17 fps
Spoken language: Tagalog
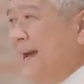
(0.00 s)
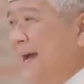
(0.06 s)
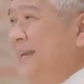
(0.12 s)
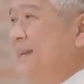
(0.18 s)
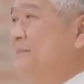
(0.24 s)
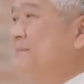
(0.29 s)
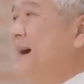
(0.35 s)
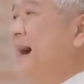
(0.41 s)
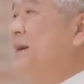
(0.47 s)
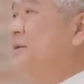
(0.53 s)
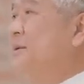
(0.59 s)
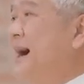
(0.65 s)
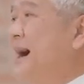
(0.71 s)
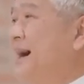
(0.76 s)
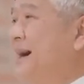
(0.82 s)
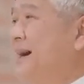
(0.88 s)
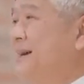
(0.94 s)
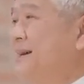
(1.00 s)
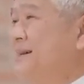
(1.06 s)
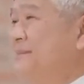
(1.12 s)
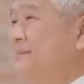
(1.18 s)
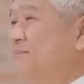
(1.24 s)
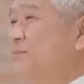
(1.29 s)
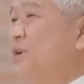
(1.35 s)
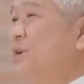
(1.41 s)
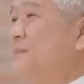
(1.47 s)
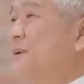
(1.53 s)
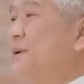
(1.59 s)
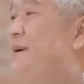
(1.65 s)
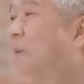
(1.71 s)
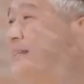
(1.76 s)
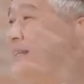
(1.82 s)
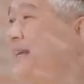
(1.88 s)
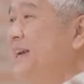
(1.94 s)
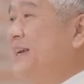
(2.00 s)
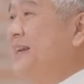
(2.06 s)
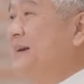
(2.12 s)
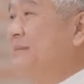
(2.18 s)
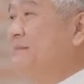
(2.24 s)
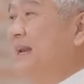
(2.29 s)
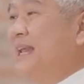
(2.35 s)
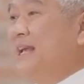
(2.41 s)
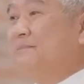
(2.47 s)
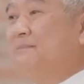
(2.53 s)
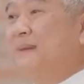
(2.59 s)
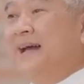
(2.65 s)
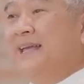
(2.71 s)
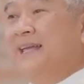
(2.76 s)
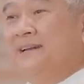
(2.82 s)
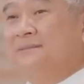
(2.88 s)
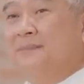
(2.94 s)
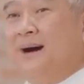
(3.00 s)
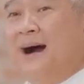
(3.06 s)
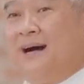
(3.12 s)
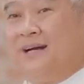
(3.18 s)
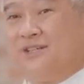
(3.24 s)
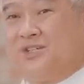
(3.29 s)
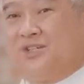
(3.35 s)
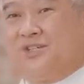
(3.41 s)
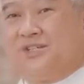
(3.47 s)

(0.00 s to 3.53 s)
halimbawa bubuhat kayo ng balikbayan box